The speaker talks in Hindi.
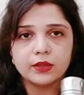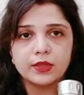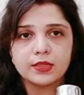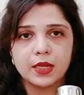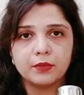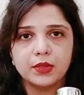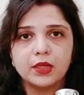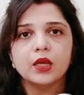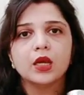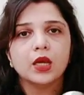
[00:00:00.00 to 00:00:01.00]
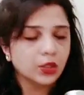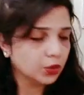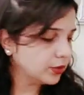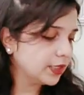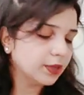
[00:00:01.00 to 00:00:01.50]
इस टाइप की
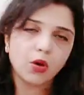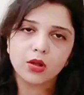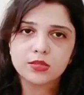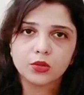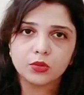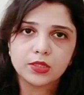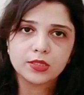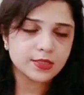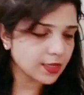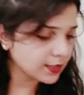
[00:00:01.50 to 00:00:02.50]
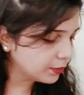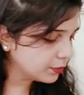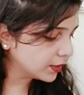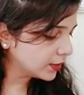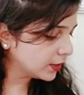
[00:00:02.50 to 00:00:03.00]
तो ये बहुत ज़रूरी चीज़ है ये
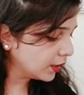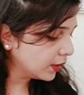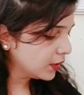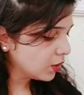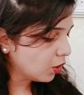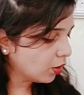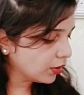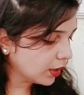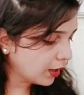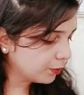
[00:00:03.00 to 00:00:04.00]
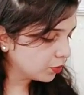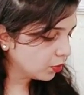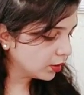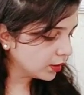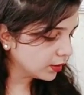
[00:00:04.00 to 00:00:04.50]
भी रखिए और
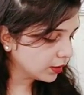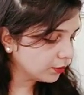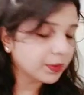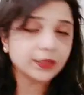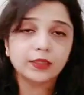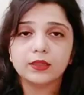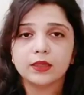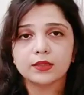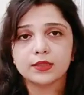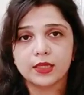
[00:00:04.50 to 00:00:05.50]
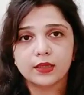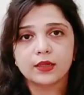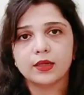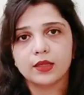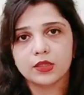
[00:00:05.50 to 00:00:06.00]
आपको अगर गर्म पानी का सेक
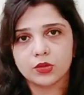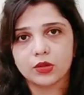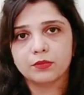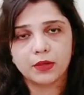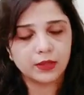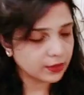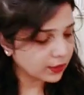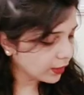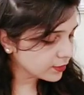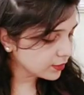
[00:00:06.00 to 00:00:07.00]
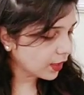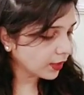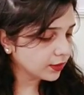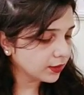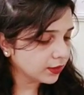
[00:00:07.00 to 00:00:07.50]
करने की ज़रूरत पड़ती है
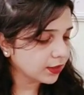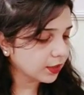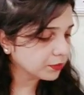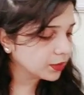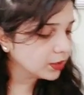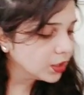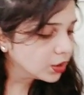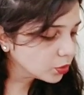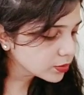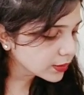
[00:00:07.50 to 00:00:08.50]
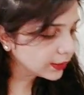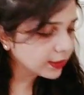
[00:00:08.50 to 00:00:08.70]
सिकाई करने की आपकी तो उसके लिए